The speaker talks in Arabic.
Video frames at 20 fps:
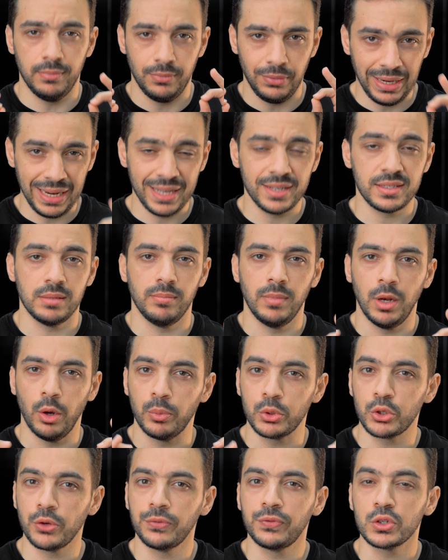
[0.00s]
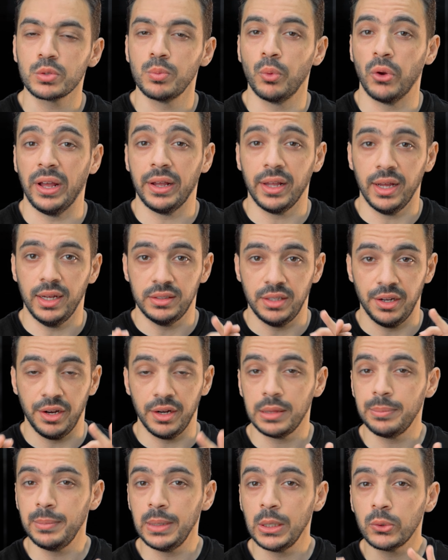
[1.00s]
لازم لو ما شفتش مراجعه
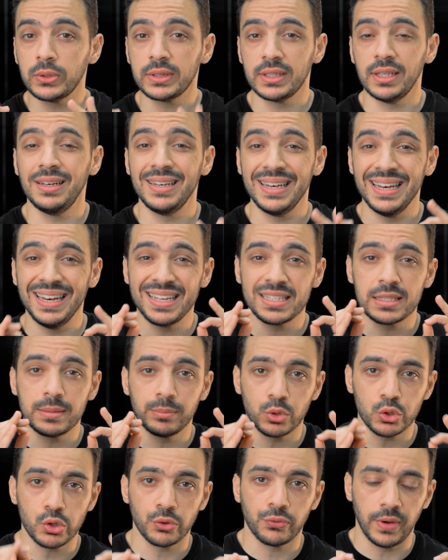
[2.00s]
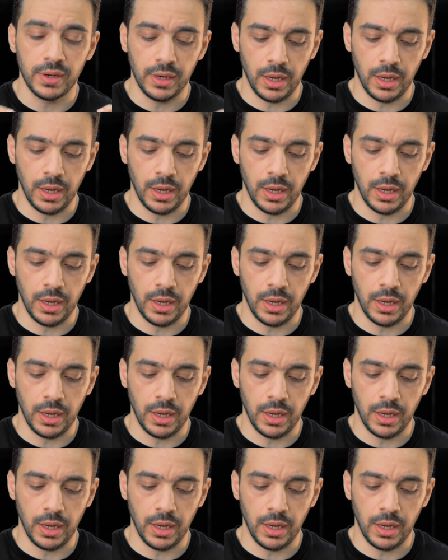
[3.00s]
الريدمي نوت 10 لازم تشوفها